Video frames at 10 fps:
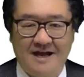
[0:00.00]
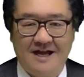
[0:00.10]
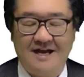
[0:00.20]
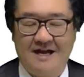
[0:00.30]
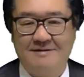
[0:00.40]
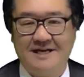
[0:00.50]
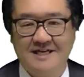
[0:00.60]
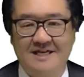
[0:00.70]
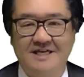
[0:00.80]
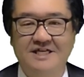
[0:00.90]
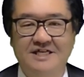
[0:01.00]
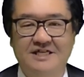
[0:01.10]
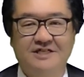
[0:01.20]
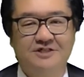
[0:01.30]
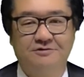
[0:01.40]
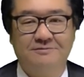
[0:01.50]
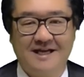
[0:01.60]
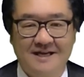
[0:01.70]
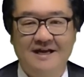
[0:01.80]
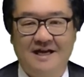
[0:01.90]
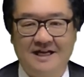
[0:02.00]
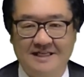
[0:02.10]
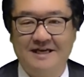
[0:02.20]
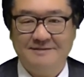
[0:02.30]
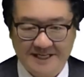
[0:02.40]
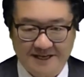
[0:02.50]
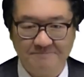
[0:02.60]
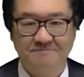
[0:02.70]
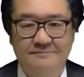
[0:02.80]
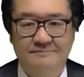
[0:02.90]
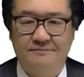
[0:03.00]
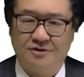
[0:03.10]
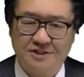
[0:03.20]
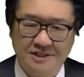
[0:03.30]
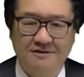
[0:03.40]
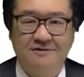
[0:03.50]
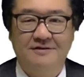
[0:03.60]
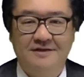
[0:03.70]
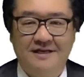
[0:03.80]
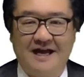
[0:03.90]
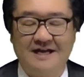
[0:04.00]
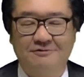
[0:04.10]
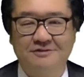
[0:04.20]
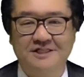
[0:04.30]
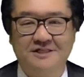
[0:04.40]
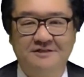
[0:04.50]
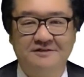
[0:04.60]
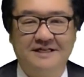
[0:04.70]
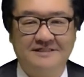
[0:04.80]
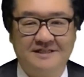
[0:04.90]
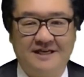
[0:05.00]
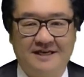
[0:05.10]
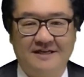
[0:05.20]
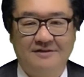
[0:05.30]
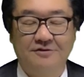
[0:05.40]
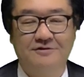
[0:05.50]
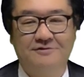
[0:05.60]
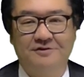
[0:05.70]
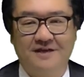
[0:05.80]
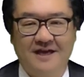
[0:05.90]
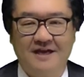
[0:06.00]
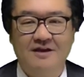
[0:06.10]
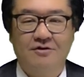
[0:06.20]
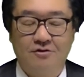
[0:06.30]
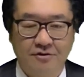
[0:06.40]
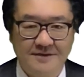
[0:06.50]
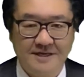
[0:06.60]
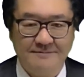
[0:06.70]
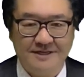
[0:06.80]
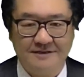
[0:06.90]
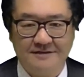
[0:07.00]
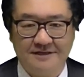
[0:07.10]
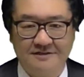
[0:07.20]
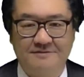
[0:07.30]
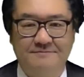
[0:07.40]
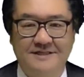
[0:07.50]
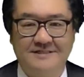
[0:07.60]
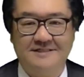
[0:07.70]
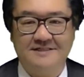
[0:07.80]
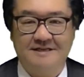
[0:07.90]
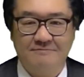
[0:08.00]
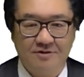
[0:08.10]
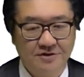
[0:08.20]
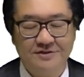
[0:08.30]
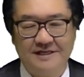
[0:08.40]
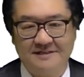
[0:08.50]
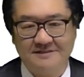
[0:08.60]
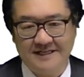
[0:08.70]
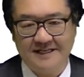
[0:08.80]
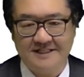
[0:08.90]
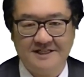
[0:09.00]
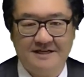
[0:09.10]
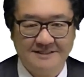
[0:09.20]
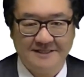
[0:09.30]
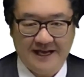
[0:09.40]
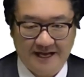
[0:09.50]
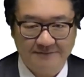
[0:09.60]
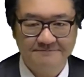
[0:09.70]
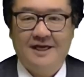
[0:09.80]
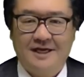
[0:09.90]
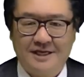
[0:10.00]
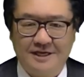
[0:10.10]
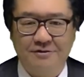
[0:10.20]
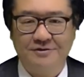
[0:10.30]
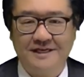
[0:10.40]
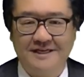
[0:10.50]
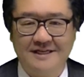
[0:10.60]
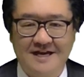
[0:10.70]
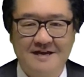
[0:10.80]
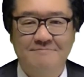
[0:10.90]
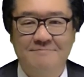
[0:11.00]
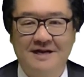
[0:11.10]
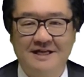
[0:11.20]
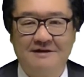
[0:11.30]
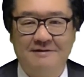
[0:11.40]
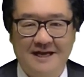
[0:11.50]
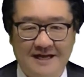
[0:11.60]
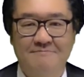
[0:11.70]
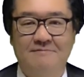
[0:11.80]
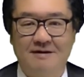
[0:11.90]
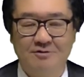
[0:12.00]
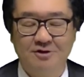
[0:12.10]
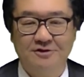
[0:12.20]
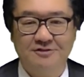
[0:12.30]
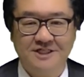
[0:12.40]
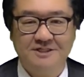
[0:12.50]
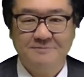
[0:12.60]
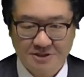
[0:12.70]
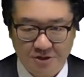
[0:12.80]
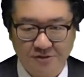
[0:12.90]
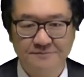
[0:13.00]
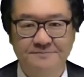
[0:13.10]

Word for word: はあまりいい印象は与えません。もちろん外国人留学生ということで多めに見てくれる面接官もたくさんいらっしゃいますが基本的なマナーは守るようにしましょ